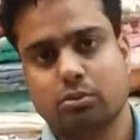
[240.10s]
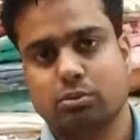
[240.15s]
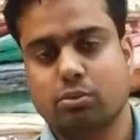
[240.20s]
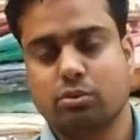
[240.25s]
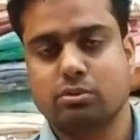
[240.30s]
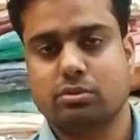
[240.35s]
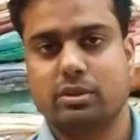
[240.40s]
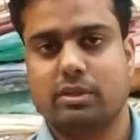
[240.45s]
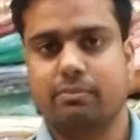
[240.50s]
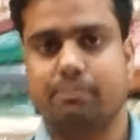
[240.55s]
उसको
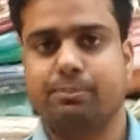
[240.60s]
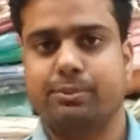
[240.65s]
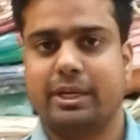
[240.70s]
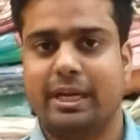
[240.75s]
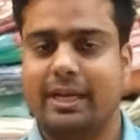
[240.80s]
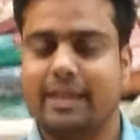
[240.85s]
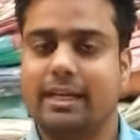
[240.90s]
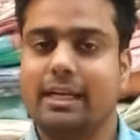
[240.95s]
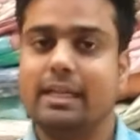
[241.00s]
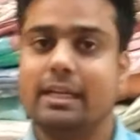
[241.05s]
सिर्फ
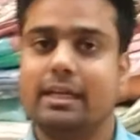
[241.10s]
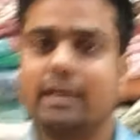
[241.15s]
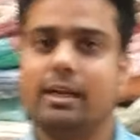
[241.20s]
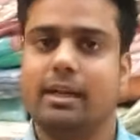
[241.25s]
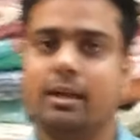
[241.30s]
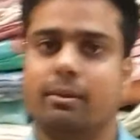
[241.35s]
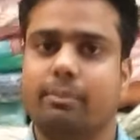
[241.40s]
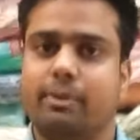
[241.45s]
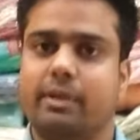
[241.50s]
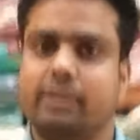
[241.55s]
ड्राई क्लीन
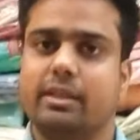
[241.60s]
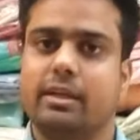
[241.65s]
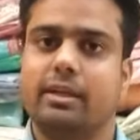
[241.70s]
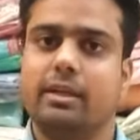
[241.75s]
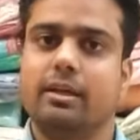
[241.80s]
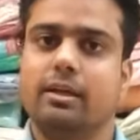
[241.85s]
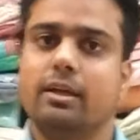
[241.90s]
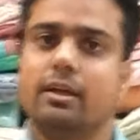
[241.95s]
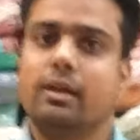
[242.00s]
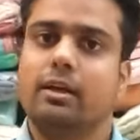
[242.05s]
करना पड़ता है
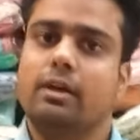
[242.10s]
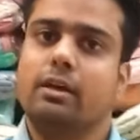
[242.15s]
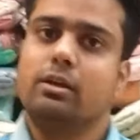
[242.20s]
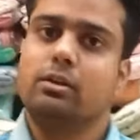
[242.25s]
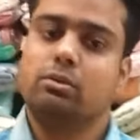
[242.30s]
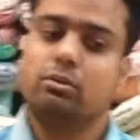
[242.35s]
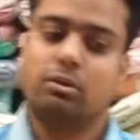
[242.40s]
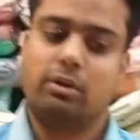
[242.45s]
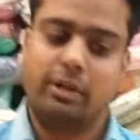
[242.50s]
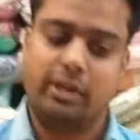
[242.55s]

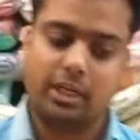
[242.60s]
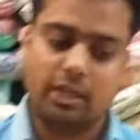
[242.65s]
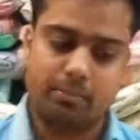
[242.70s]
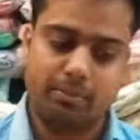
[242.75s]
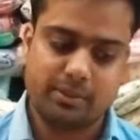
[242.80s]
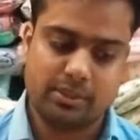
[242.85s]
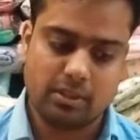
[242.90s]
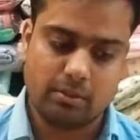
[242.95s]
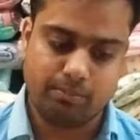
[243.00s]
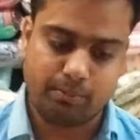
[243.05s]
तो हंड्रेड
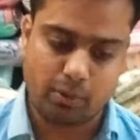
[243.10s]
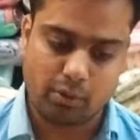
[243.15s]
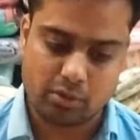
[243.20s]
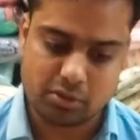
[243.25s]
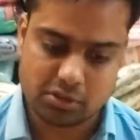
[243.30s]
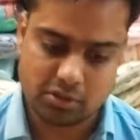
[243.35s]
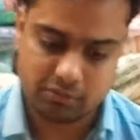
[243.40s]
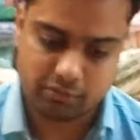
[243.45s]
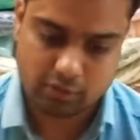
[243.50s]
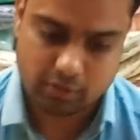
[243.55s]
परसेंट प्योर
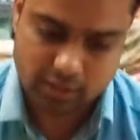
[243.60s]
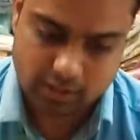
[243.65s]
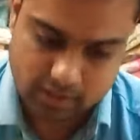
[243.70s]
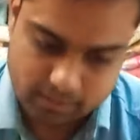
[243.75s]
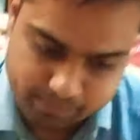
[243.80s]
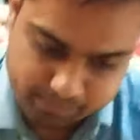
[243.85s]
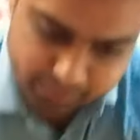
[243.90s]
शिफोन है